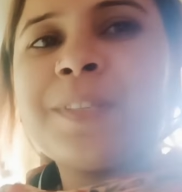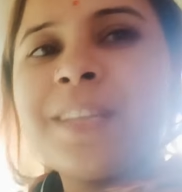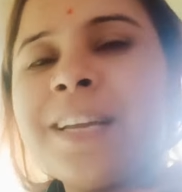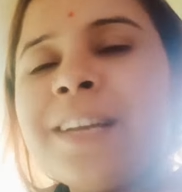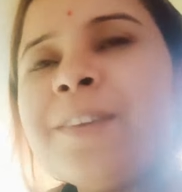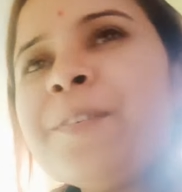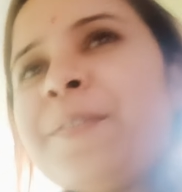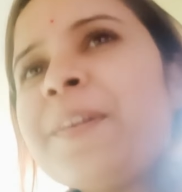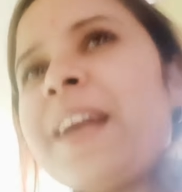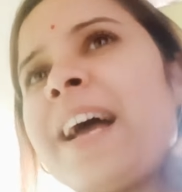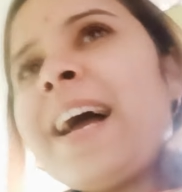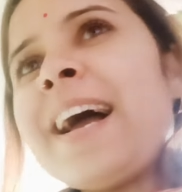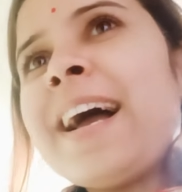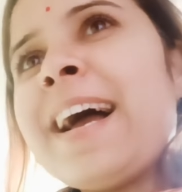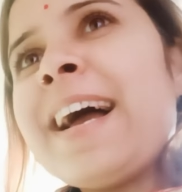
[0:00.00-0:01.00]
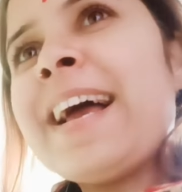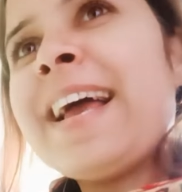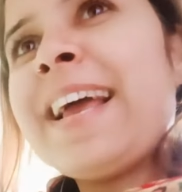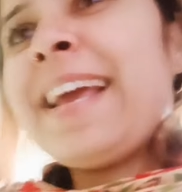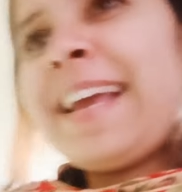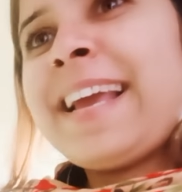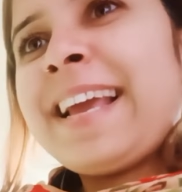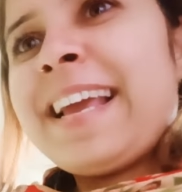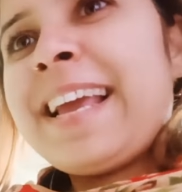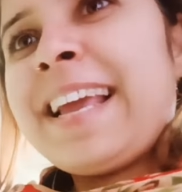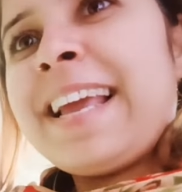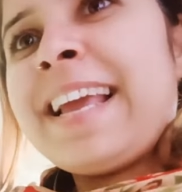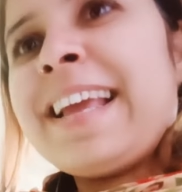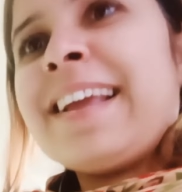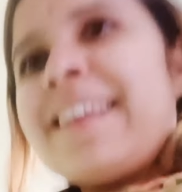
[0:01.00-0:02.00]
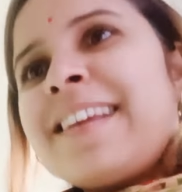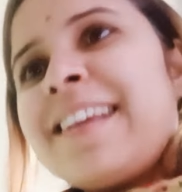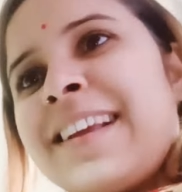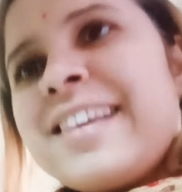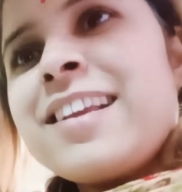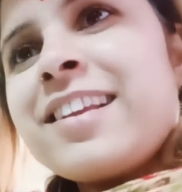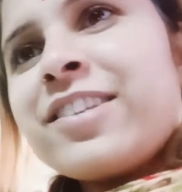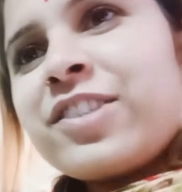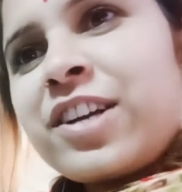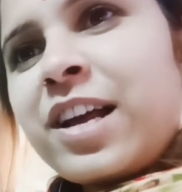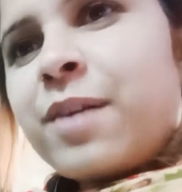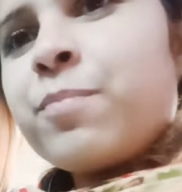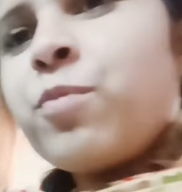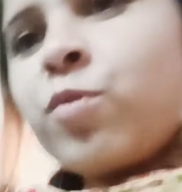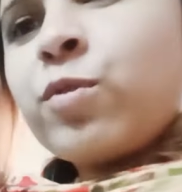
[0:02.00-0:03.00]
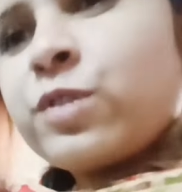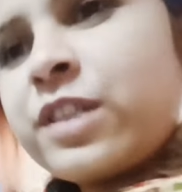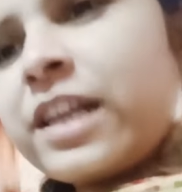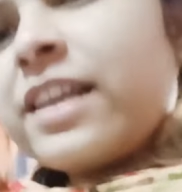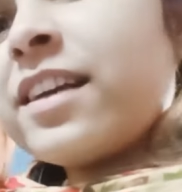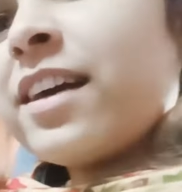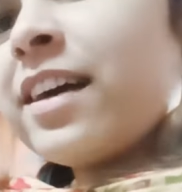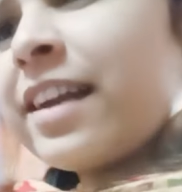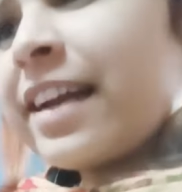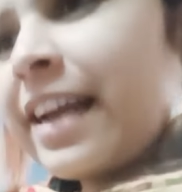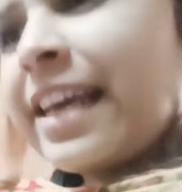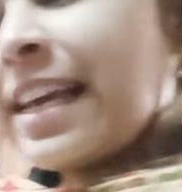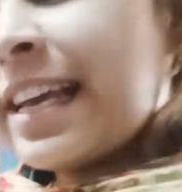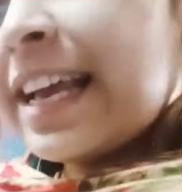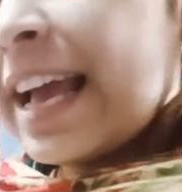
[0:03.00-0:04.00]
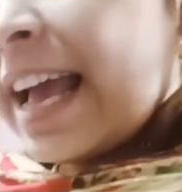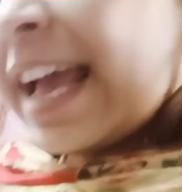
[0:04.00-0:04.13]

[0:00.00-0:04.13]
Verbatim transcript: हो रहा है श्रेया भोजन कर रही है